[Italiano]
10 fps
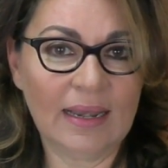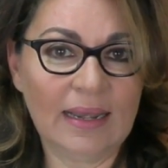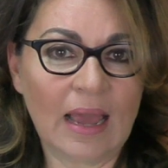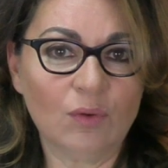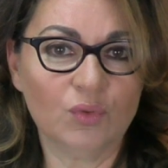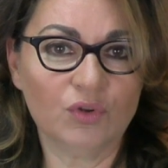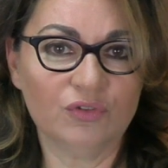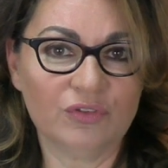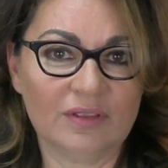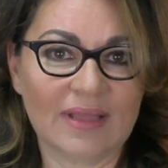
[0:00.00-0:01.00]
la
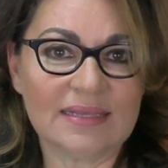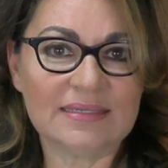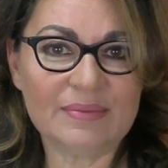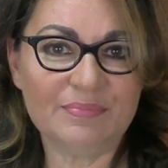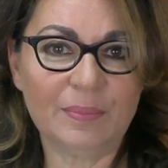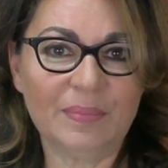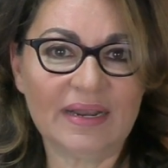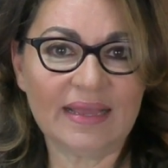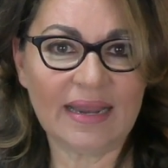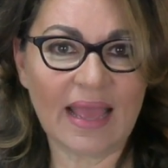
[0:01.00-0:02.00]
curiosità, sempre
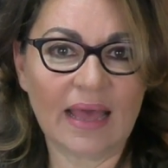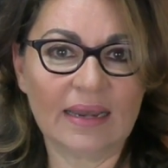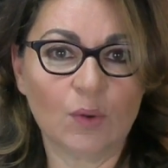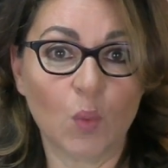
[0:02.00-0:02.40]
per creare